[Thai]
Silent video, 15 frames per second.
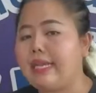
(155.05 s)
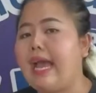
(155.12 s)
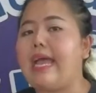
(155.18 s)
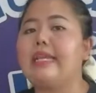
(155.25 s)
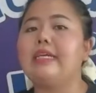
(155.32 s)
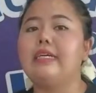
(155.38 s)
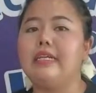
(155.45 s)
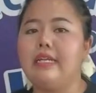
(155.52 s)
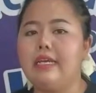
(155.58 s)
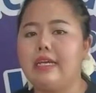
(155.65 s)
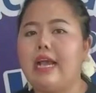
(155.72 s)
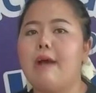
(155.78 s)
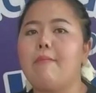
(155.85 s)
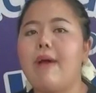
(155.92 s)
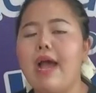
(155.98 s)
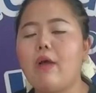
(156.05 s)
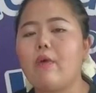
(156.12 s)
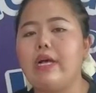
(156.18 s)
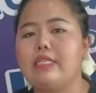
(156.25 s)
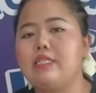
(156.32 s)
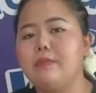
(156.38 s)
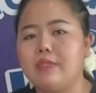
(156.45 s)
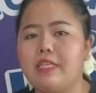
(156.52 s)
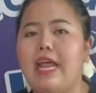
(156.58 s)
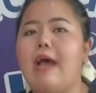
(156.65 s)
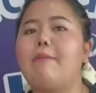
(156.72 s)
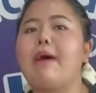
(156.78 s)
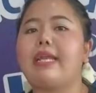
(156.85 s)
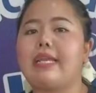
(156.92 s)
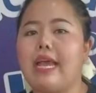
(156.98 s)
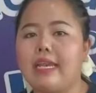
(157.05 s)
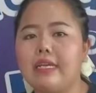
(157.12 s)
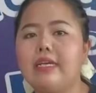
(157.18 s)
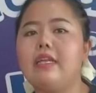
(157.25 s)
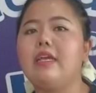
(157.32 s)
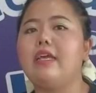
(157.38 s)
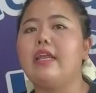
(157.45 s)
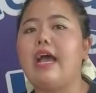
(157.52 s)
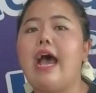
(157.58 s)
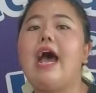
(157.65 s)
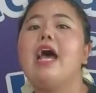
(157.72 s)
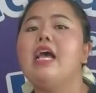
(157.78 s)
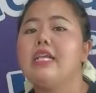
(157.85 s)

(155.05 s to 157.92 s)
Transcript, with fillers: การเงินเลยค่ะ มากกว่า 10 สถาบันการเงินเลยนะคะ